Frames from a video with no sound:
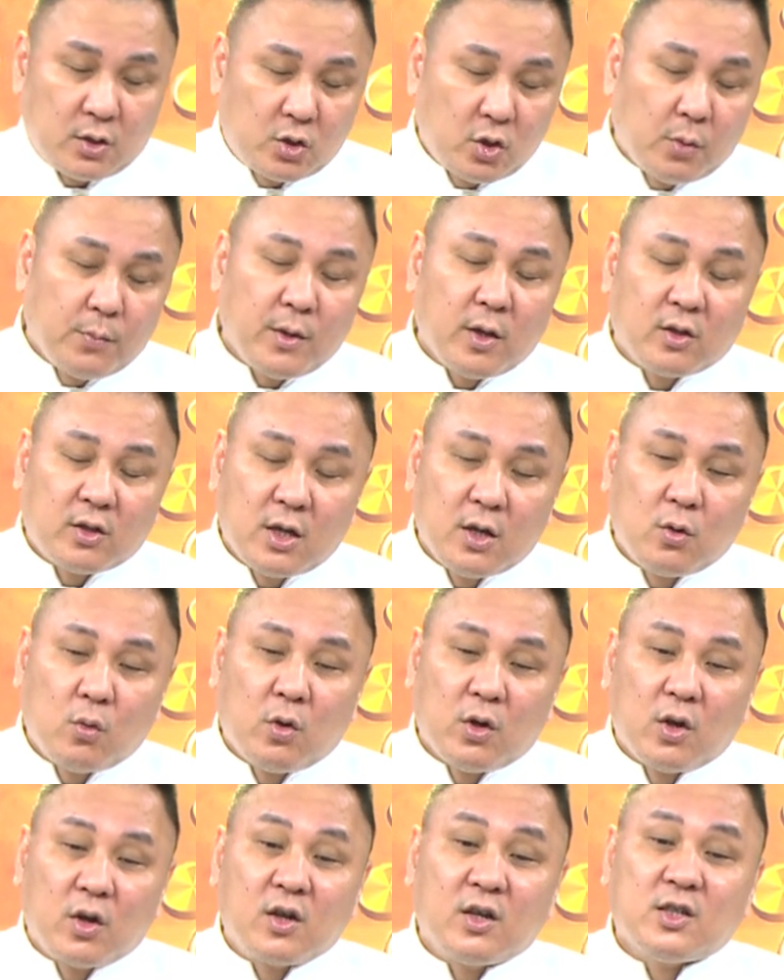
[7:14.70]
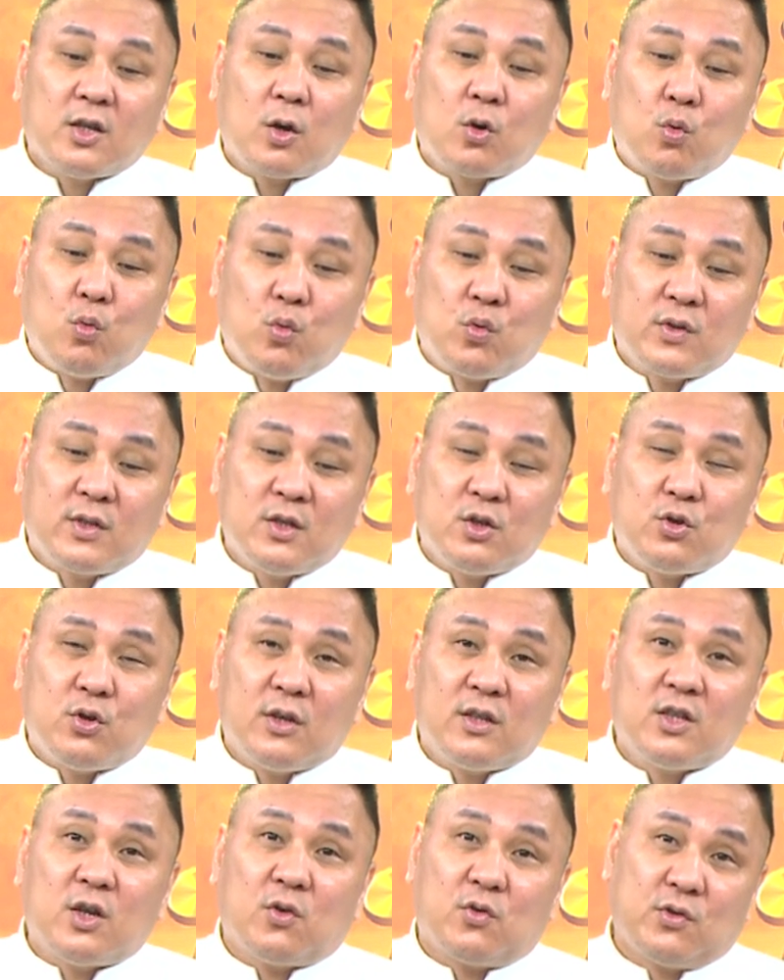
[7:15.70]
就没有听过有一个叫股市
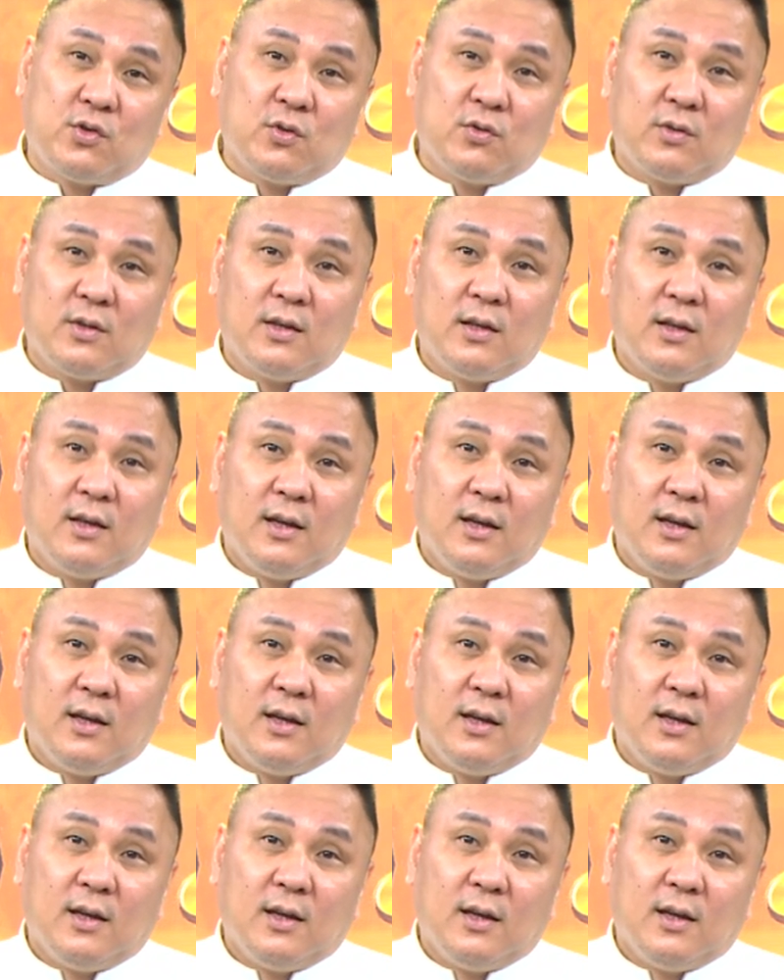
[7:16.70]
学教授的。